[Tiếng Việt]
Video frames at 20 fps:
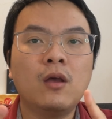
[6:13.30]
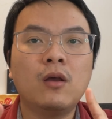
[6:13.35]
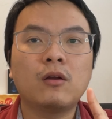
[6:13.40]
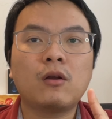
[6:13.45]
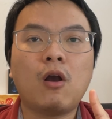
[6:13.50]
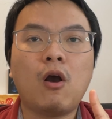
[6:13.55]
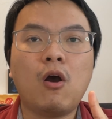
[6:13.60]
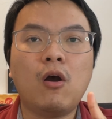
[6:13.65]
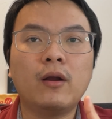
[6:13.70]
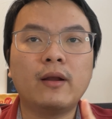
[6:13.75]

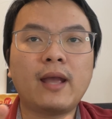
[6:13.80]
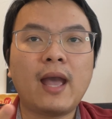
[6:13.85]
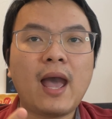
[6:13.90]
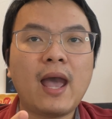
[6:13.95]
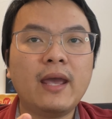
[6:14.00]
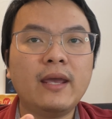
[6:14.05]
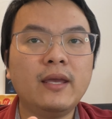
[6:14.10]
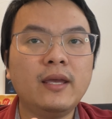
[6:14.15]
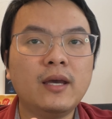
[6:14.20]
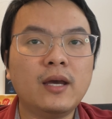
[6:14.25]
Còn
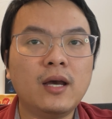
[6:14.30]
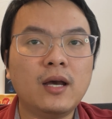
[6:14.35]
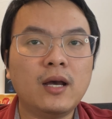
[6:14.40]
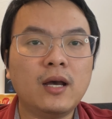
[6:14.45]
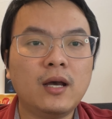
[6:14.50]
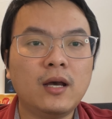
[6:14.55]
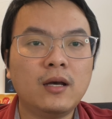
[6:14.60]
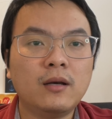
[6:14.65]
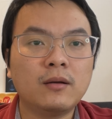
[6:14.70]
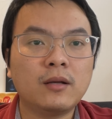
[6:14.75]
cái
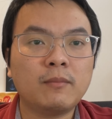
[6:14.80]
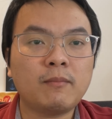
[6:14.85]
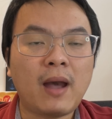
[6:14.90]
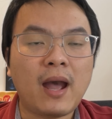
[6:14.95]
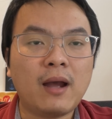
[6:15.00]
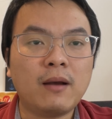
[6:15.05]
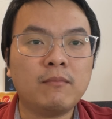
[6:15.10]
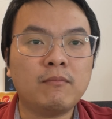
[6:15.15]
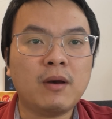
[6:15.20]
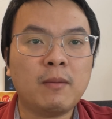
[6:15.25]
uh,
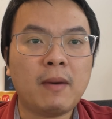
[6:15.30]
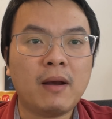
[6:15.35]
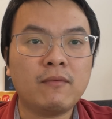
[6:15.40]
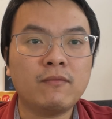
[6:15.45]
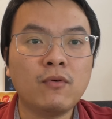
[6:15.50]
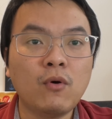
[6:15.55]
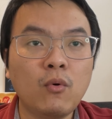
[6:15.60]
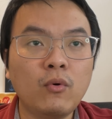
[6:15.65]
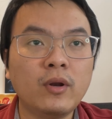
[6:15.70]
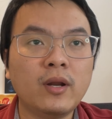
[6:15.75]
bằng mà bằng
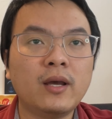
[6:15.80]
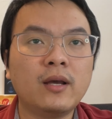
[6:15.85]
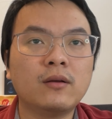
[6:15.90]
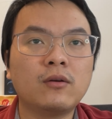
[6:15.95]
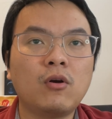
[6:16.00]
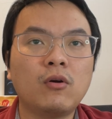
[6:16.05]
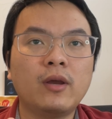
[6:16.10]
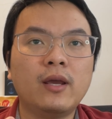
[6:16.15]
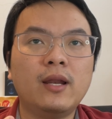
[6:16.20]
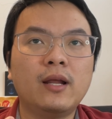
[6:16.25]
full á,
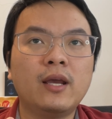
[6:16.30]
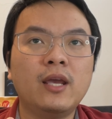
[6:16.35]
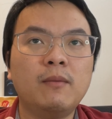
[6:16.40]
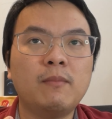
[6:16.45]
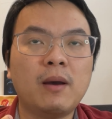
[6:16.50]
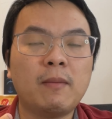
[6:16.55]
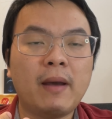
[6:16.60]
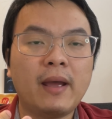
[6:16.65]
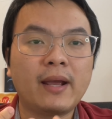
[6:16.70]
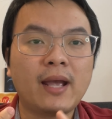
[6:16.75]
có nghĩa là khi
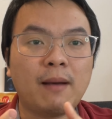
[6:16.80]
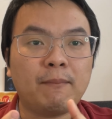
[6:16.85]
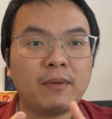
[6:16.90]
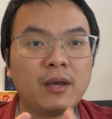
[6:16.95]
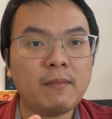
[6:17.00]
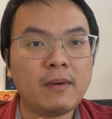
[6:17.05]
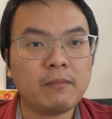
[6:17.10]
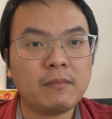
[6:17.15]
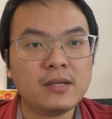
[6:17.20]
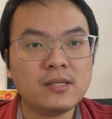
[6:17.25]
mà bạn cầm
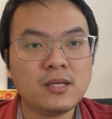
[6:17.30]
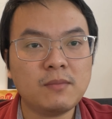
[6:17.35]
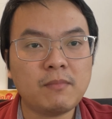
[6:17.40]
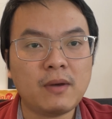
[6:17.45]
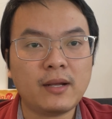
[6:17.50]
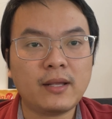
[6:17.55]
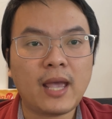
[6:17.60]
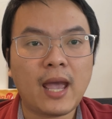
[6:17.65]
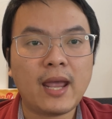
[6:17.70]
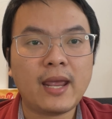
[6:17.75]
cái bằng basic
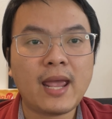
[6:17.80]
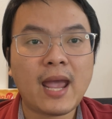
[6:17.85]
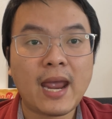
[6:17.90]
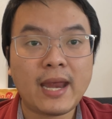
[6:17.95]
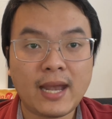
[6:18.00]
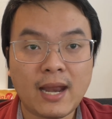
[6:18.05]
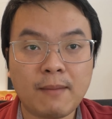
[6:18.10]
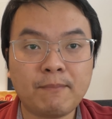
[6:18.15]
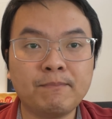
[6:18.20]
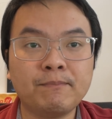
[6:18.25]
bạn chạy
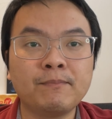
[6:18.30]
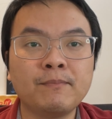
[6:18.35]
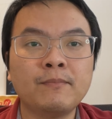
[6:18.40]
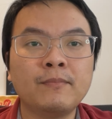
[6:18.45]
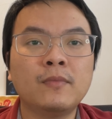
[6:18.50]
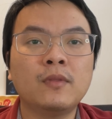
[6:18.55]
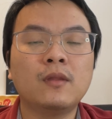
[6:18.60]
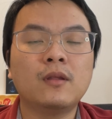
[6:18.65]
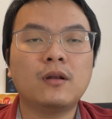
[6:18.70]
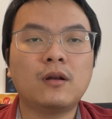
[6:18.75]
hai năm
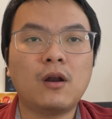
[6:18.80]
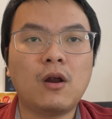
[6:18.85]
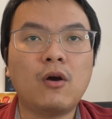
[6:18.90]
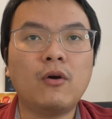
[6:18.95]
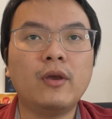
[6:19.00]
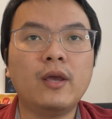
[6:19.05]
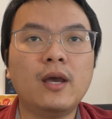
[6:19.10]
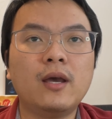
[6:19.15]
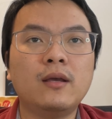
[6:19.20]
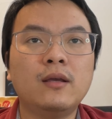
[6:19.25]

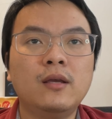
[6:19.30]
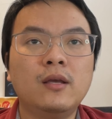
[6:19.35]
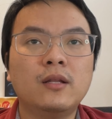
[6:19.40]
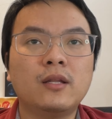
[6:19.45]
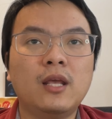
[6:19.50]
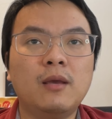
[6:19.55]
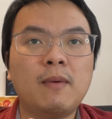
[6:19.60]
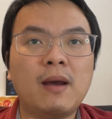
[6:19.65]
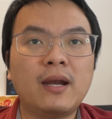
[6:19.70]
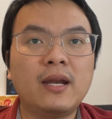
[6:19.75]
rồi á,
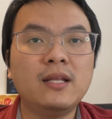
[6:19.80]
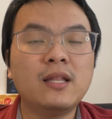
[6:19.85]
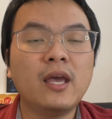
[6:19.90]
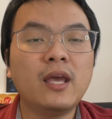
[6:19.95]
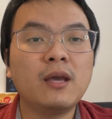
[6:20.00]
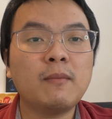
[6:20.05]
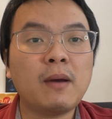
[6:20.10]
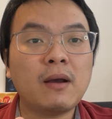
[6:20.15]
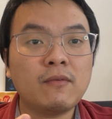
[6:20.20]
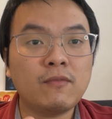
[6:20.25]
thì bạn đi
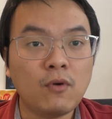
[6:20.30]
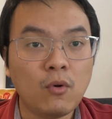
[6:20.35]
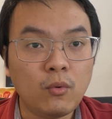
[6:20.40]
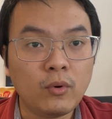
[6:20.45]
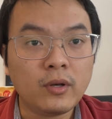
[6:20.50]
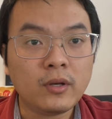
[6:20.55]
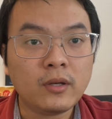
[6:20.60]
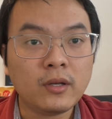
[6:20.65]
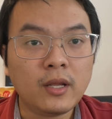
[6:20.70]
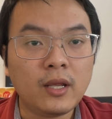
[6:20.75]
thi cái bằng
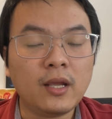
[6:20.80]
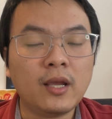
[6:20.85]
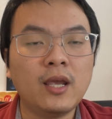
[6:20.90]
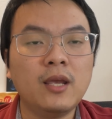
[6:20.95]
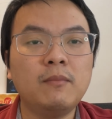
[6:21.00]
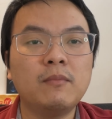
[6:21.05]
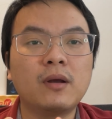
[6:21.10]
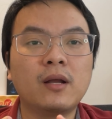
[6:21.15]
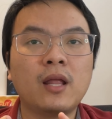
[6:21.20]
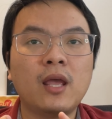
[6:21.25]
full, thì
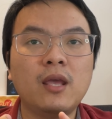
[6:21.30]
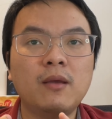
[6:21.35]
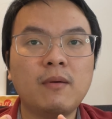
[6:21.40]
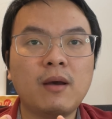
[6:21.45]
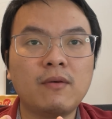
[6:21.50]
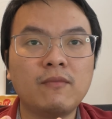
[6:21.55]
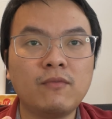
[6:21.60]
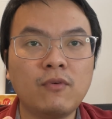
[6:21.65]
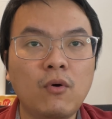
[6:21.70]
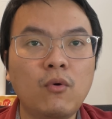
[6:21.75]
khi mà thi
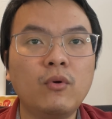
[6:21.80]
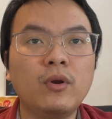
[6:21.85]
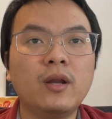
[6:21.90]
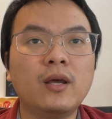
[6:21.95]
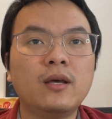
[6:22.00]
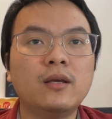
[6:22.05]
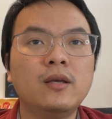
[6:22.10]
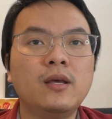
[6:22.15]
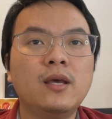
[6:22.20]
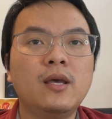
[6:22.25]
bằng full
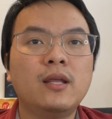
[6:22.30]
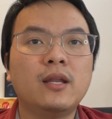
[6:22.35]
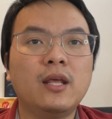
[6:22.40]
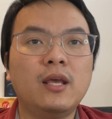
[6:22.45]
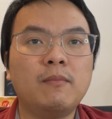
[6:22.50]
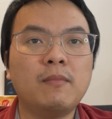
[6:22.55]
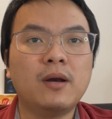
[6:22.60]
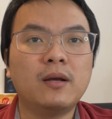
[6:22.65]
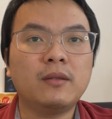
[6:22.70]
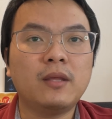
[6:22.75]
á
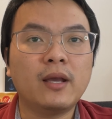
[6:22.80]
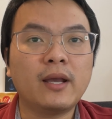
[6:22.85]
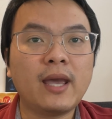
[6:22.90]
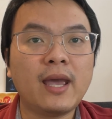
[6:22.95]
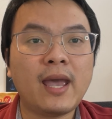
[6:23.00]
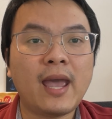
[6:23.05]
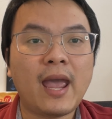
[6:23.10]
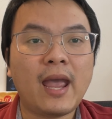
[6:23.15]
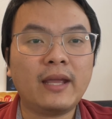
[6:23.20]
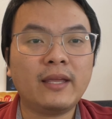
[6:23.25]
thì bằng những
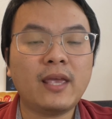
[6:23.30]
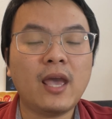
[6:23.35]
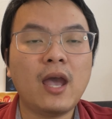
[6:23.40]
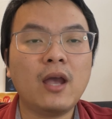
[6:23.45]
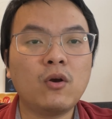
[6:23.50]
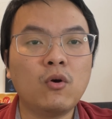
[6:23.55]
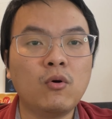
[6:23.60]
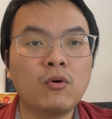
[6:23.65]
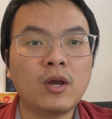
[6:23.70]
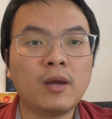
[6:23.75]
cái hạn
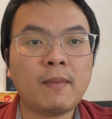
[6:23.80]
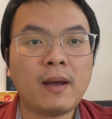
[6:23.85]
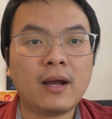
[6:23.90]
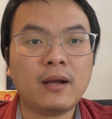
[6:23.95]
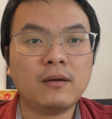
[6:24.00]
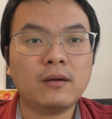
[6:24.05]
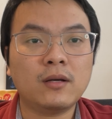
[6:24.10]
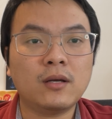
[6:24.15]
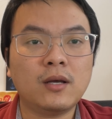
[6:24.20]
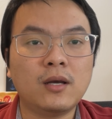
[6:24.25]
chế của cái
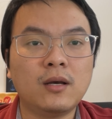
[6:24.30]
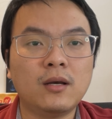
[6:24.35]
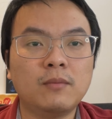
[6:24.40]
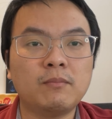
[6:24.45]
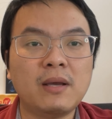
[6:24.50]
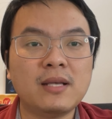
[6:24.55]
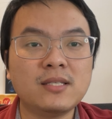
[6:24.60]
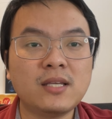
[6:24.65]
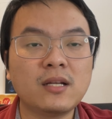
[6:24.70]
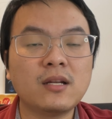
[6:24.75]
bằng
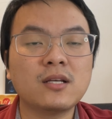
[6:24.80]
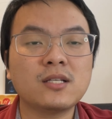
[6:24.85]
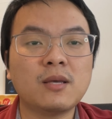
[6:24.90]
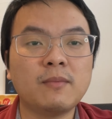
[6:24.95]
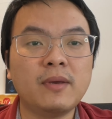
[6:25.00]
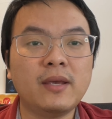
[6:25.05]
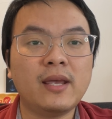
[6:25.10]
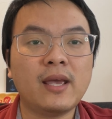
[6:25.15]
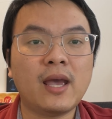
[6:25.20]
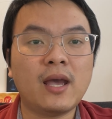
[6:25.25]
uh, basic nó
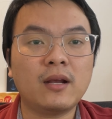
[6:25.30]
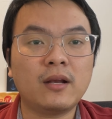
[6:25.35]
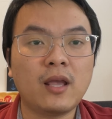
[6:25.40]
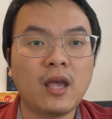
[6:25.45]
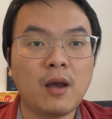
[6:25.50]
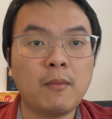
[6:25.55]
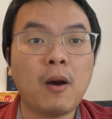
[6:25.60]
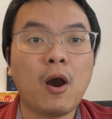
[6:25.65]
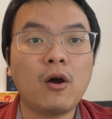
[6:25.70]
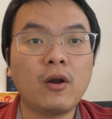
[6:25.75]
sẽ bị
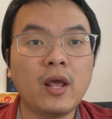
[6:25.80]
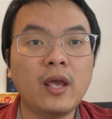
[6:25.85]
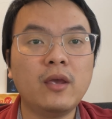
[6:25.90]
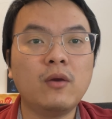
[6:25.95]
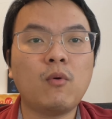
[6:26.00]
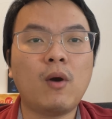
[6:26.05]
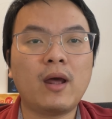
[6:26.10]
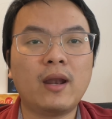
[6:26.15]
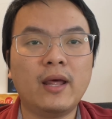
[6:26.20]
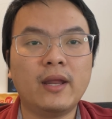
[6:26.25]
dỡ bỏ đi,
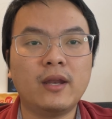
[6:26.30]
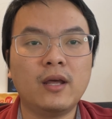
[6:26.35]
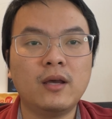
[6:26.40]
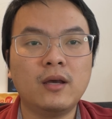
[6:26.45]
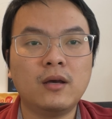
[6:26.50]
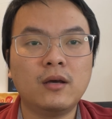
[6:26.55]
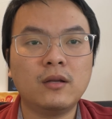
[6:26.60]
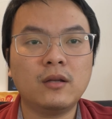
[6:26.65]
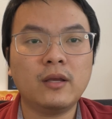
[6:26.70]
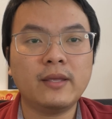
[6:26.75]
hoặc là
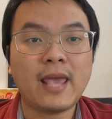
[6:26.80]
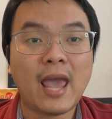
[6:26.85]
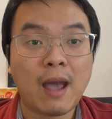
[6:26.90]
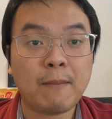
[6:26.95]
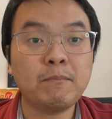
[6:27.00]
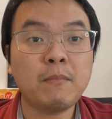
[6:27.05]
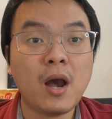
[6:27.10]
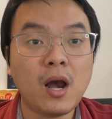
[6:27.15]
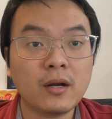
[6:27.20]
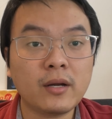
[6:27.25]
nó nó
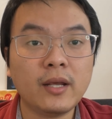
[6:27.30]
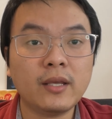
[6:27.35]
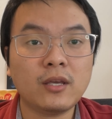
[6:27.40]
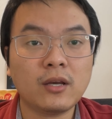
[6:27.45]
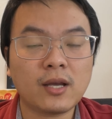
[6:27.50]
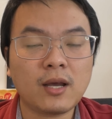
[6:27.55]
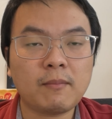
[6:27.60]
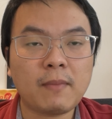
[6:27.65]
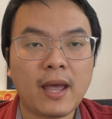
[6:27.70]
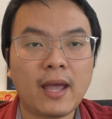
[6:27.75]
giảm bớt đi
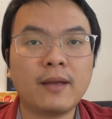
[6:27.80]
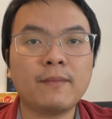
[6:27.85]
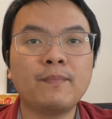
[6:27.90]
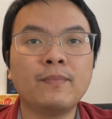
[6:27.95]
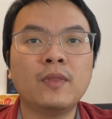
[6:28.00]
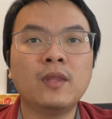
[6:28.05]
cho các bạn.